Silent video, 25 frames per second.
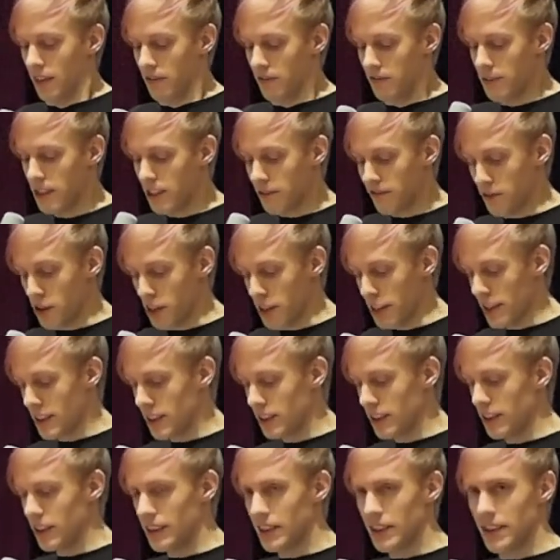Wir
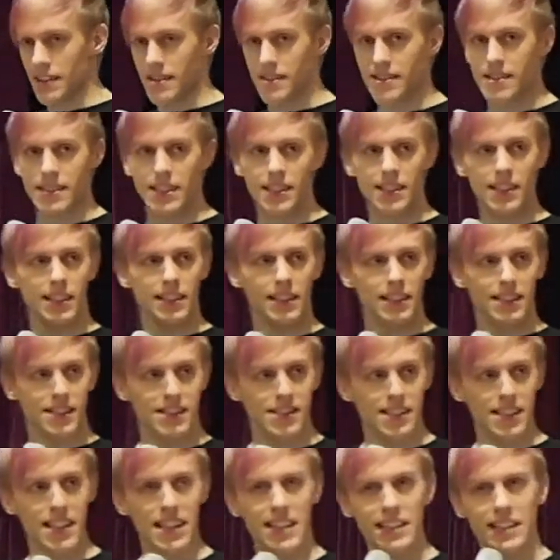fordern, dass die,
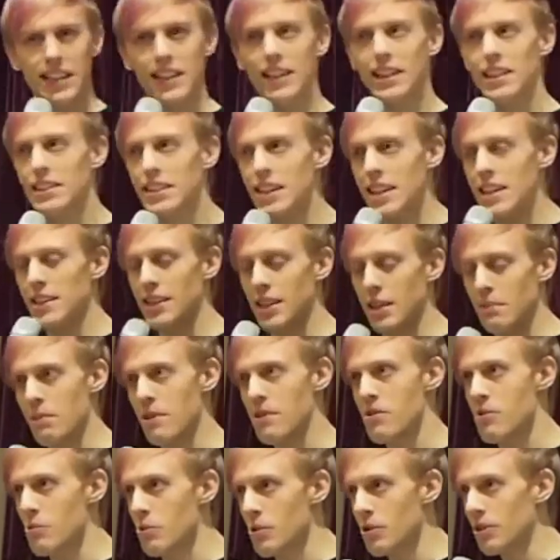dass die Integrität der
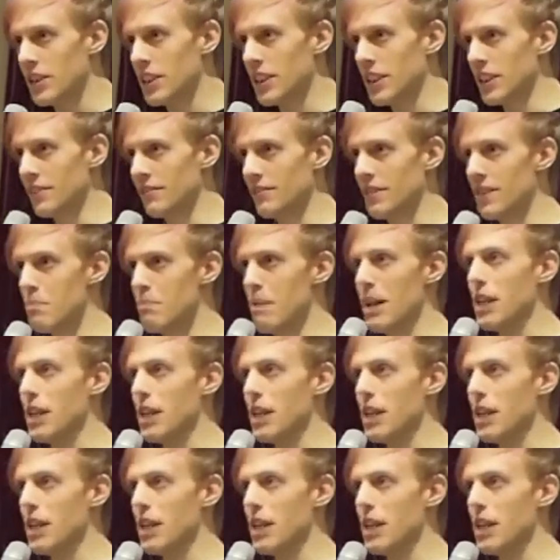Person, die in den